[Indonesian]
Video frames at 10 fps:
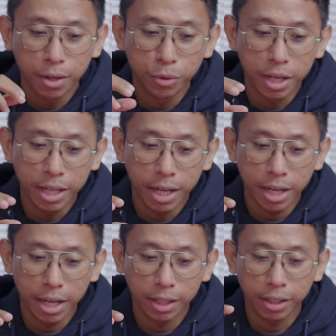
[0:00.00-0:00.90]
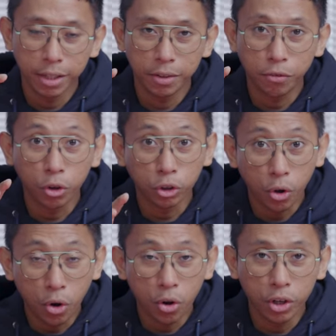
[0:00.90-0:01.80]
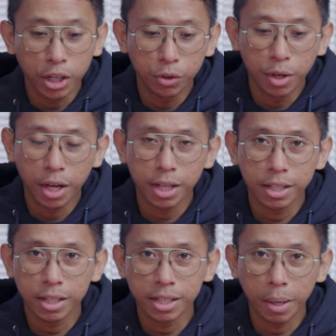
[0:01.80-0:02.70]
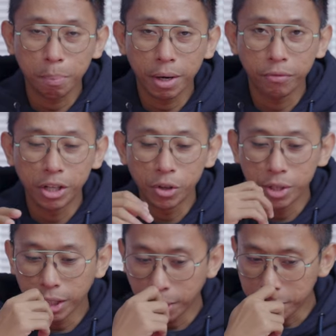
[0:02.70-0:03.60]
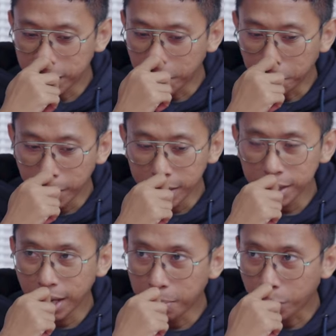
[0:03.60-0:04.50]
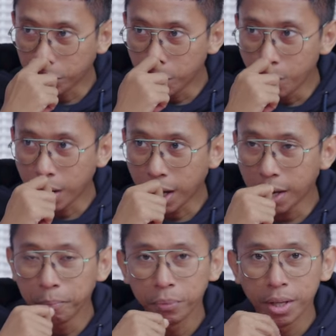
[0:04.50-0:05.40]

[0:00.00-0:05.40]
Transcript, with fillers: udah lihat eh, foto dan juga sampel videonya tipis-tipis. Ya menurut gua